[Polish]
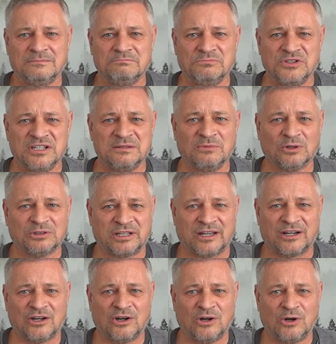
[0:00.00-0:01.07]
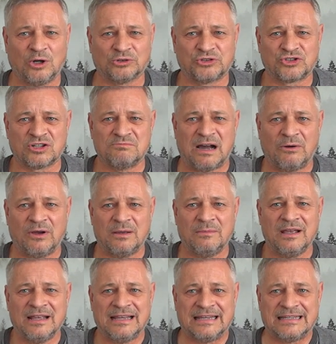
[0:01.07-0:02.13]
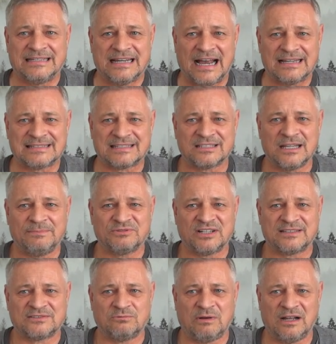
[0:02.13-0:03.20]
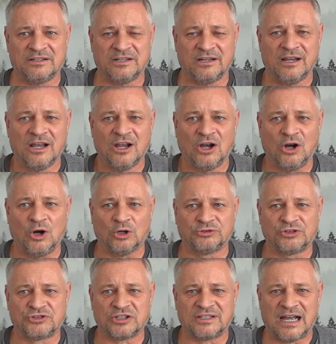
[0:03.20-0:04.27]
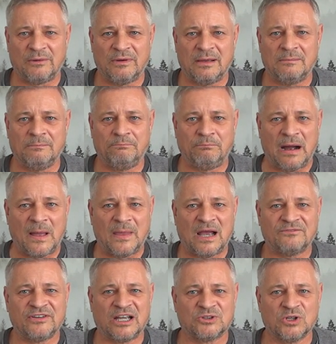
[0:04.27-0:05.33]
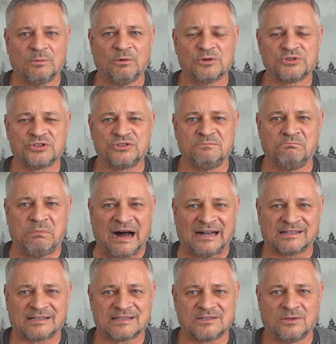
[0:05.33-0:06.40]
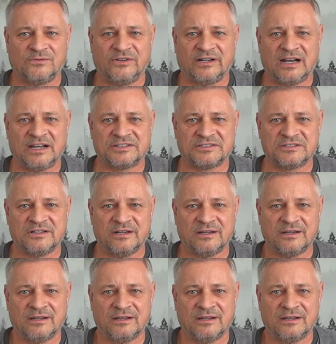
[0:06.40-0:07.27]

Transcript: Mimo tego otrzymałem jasne przesłanie. Odczytałem Pana wiadomość bardzo wyraźnie.